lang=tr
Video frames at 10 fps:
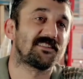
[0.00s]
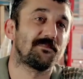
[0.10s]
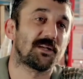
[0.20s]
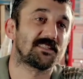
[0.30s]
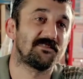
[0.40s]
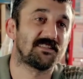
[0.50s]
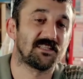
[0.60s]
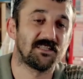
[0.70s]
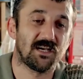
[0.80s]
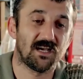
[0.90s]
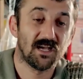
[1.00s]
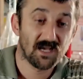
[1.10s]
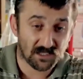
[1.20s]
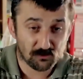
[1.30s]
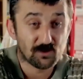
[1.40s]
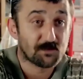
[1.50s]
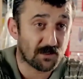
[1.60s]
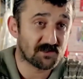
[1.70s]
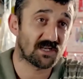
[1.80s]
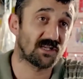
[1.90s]
seversen bırak zevzekliği ya. Hadi şu
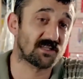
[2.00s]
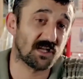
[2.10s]
siparişleri